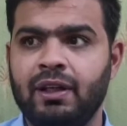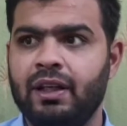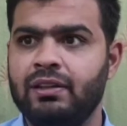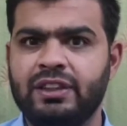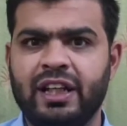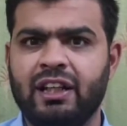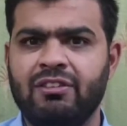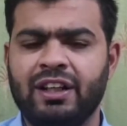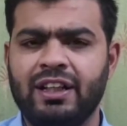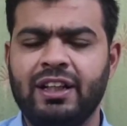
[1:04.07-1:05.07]
में चाइना
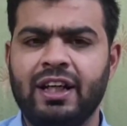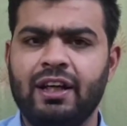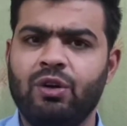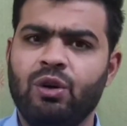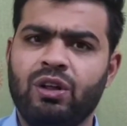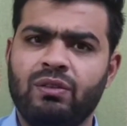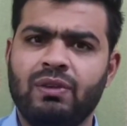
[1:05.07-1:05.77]
वेरिएंट है और